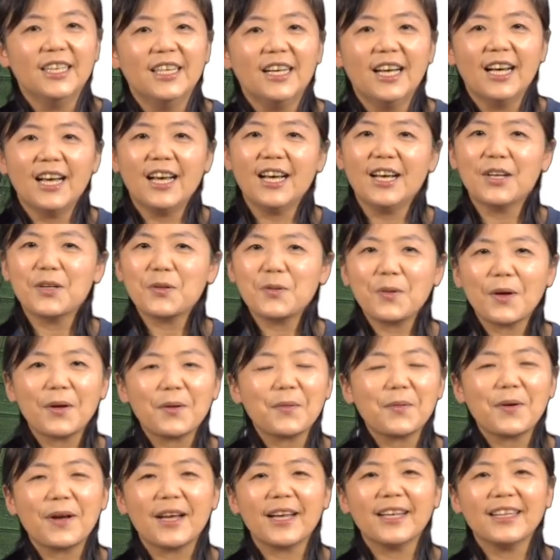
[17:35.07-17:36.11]
很乖
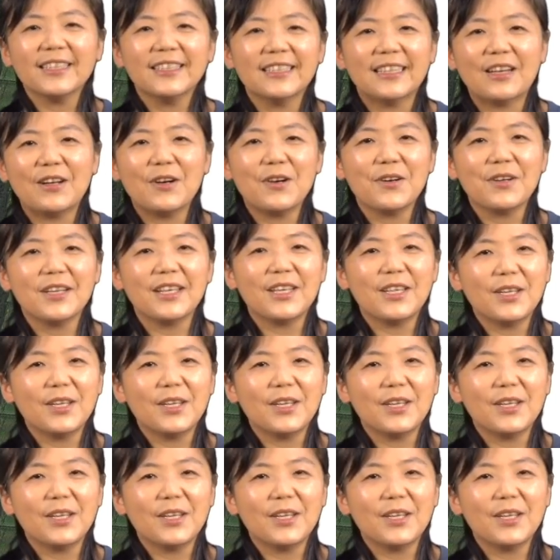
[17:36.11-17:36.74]
乖，然后